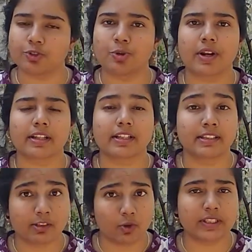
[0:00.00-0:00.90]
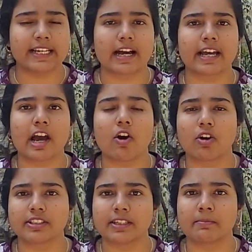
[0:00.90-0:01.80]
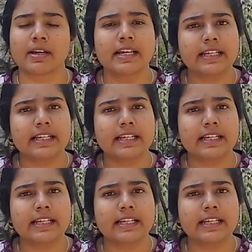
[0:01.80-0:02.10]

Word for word: को छोड़ा को दिया गया और जब